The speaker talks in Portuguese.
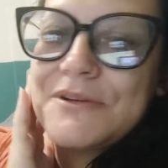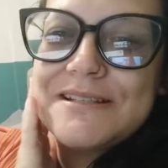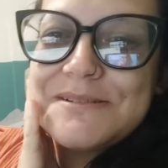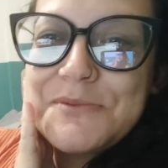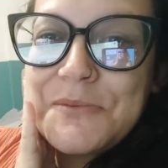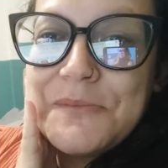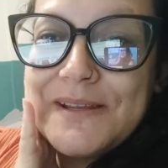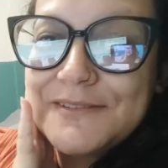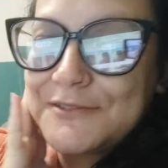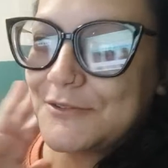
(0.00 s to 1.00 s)
por esse
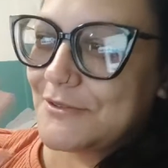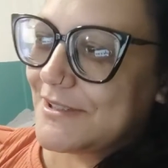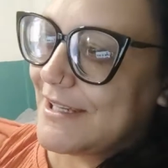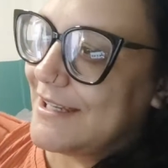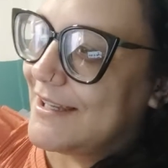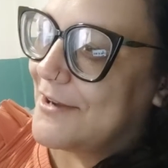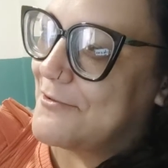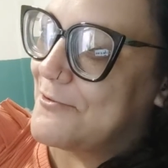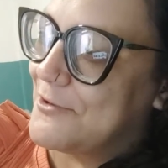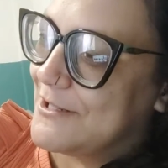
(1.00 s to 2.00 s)
momento. Ele lá com
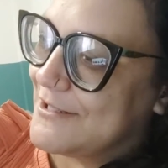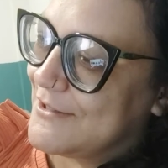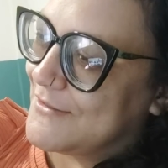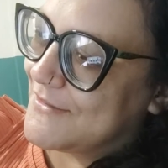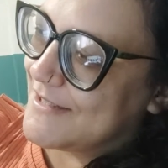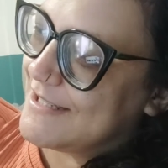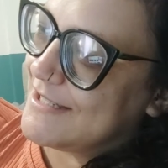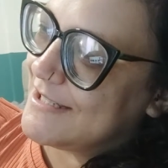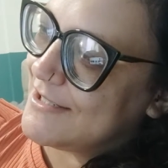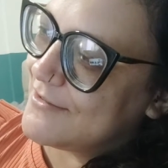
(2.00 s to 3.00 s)
o
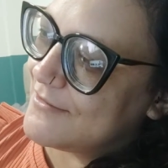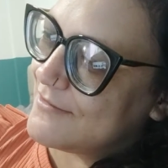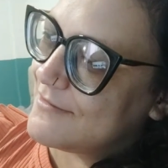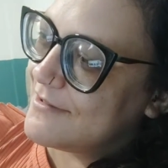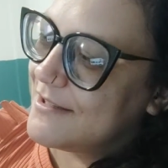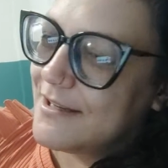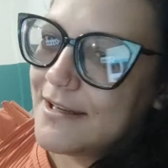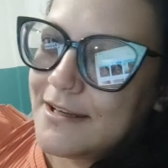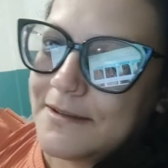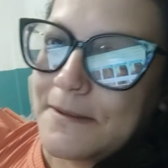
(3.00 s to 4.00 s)
coraçãozinho,
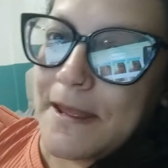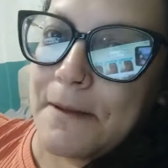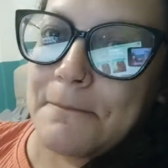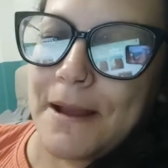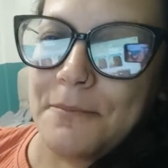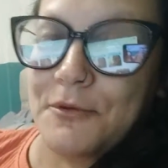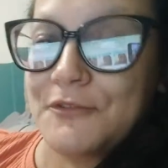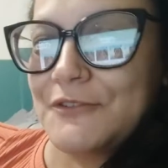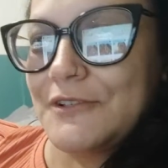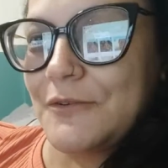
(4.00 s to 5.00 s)
né? A
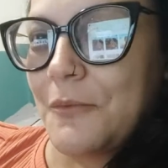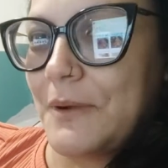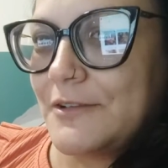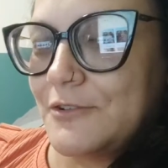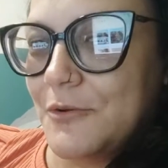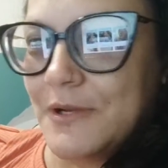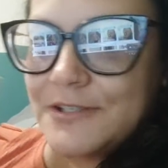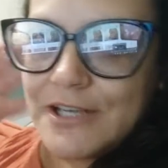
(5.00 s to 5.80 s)
professora compartilhou com a